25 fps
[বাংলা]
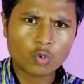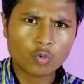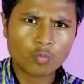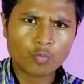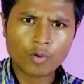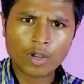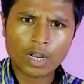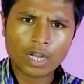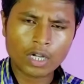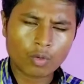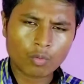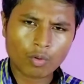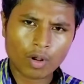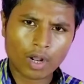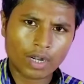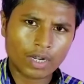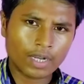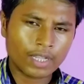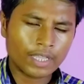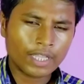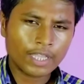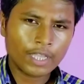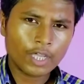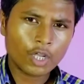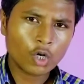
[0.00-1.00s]
টু পয়েন্ট ওয়ান
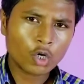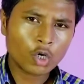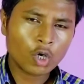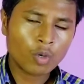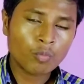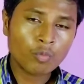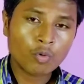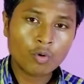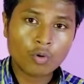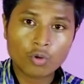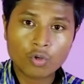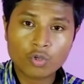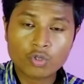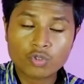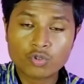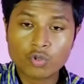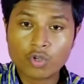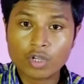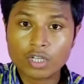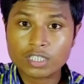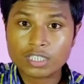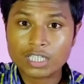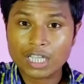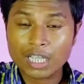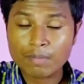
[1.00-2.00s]
এরকম কোনো
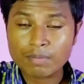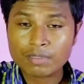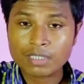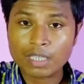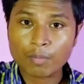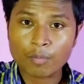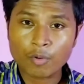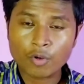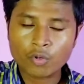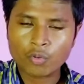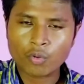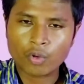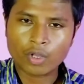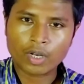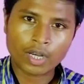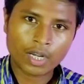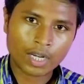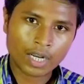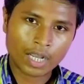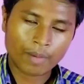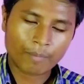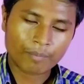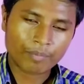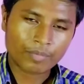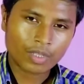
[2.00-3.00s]
স্টোরেজ টাইপ সাপোর্ট করে
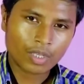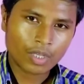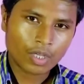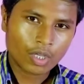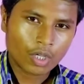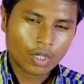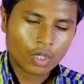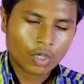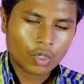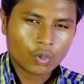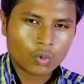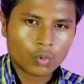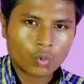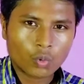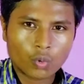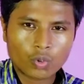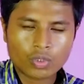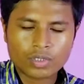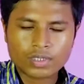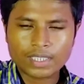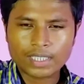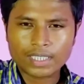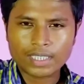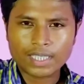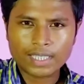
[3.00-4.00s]
না তো
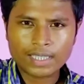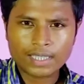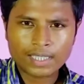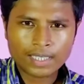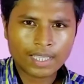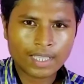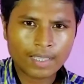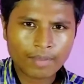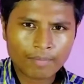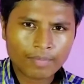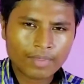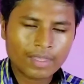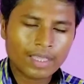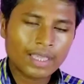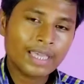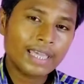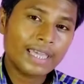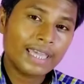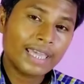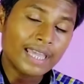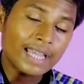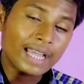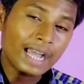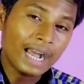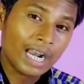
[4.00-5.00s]
সেক্ষেত্রে
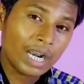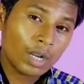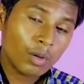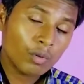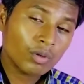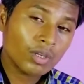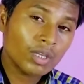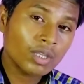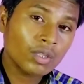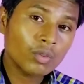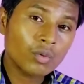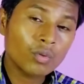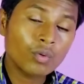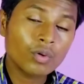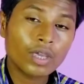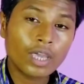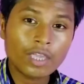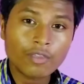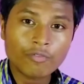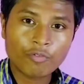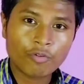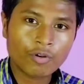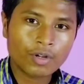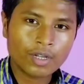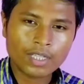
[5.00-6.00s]
এখানেও কিন্তু
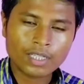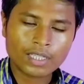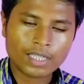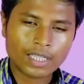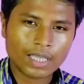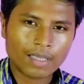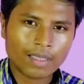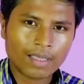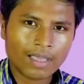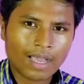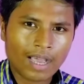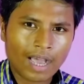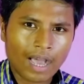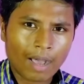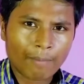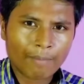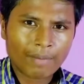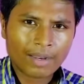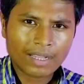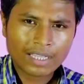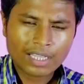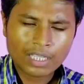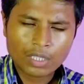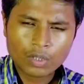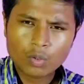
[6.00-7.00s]
এই ফোনটিতে
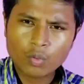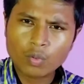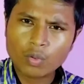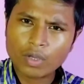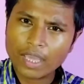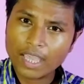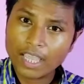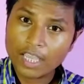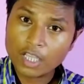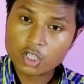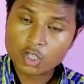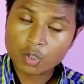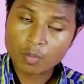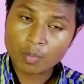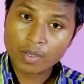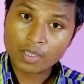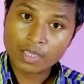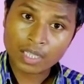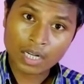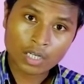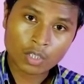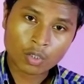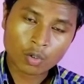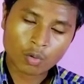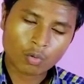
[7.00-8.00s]
আমরা কিন্তু এই সময়
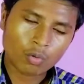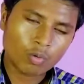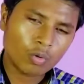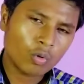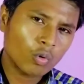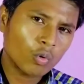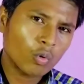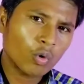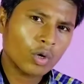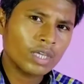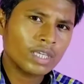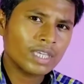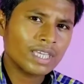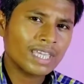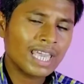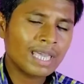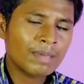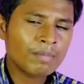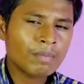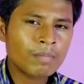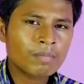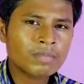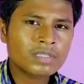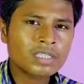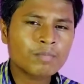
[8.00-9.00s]
দাঁড়িয়েও ওই
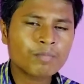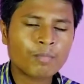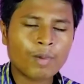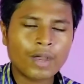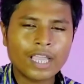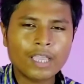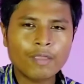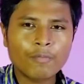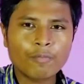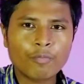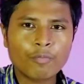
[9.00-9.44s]
ইএমএমসি ফাইভ